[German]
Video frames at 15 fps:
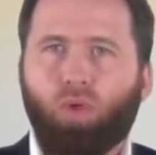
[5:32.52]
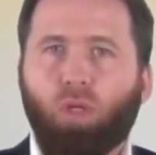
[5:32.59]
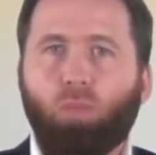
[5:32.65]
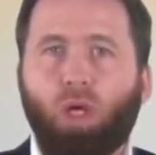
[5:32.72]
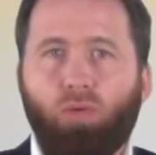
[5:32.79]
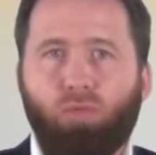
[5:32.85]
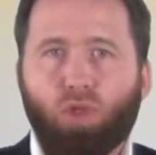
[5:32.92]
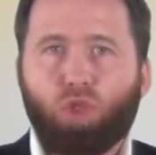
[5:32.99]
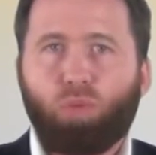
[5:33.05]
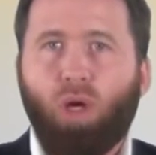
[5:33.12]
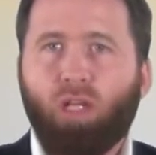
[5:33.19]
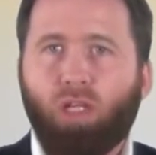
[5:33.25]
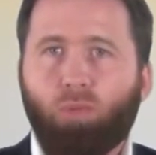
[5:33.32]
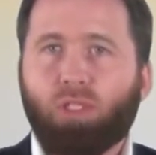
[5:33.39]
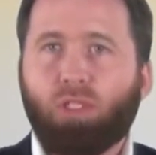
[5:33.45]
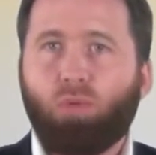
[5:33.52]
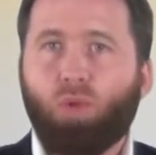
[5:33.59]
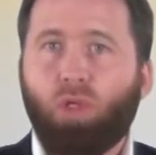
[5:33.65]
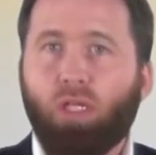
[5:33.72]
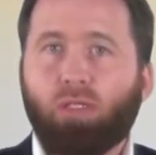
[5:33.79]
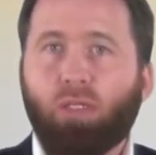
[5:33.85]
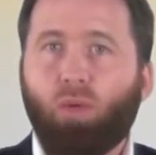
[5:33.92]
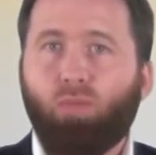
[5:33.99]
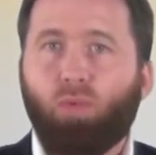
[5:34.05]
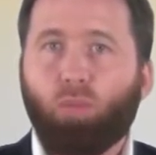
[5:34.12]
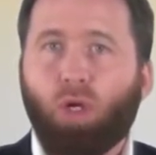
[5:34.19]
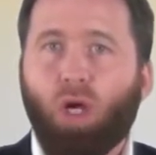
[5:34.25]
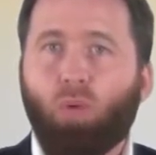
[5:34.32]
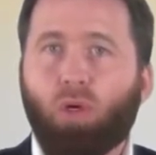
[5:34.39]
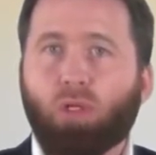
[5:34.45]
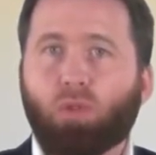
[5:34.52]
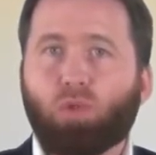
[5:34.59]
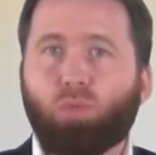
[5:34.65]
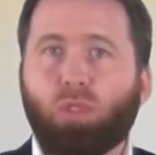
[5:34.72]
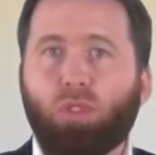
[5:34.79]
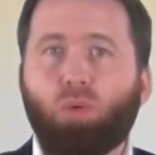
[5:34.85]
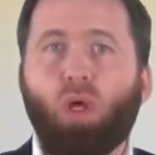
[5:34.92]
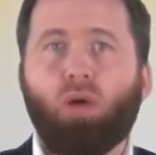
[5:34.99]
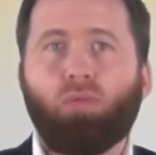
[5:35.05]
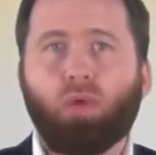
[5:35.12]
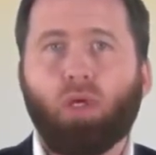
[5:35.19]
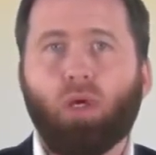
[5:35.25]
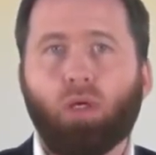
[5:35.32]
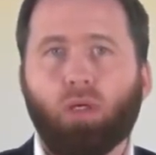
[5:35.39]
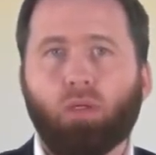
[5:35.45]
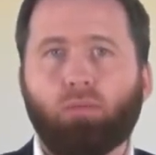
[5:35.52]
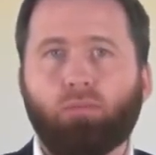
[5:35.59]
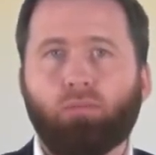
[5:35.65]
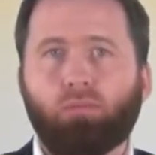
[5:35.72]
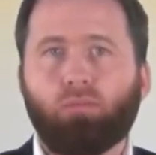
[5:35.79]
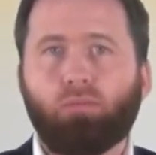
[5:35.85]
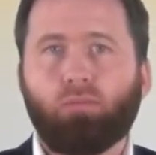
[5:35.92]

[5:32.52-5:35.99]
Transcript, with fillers: und immerhin von Spanien bis Indonesien und vom Kaukasus bis Südafrika ging.